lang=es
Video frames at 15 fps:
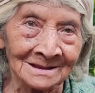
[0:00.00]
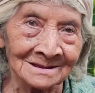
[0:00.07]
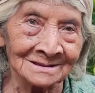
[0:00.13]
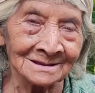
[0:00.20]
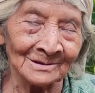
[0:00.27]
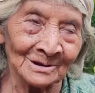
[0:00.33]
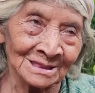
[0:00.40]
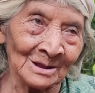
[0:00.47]
Y
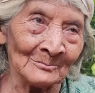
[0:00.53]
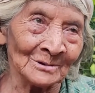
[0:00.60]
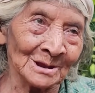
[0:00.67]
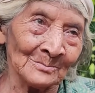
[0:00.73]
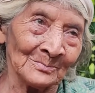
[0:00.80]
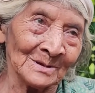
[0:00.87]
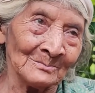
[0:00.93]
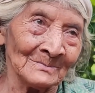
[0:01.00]
si yo te
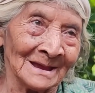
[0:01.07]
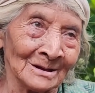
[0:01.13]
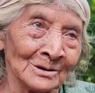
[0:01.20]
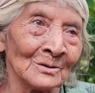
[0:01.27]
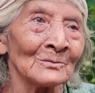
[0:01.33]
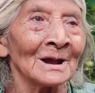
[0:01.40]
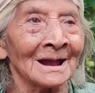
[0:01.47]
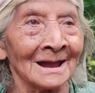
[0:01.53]
muero primero,
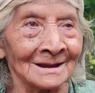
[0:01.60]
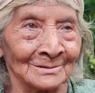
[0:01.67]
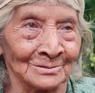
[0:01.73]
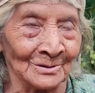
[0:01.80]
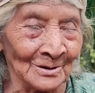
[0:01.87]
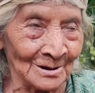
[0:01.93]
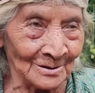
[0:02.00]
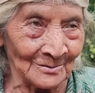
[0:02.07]
yo voy a quedar
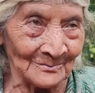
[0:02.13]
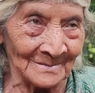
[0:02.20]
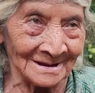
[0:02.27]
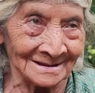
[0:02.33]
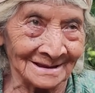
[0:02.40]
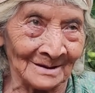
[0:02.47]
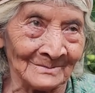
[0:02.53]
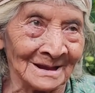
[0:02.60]
solo,
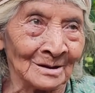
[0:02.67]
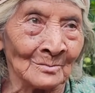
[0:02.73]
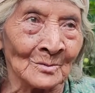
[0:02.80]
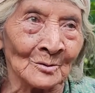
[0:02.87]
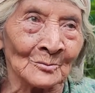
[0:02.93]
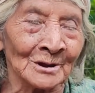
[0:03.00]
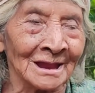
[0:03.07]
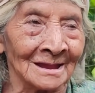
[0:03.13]
¿Sabes
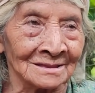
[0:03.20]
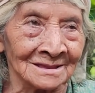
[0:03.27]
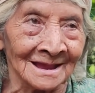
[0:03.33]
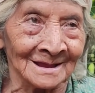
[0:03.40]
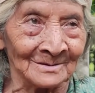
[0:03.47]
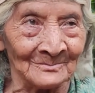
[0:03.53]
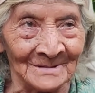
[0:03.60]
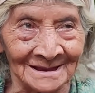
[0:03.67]
cómo voy a
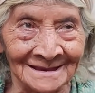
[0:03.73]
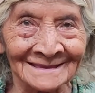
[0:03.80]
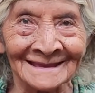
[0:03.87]
hacerme?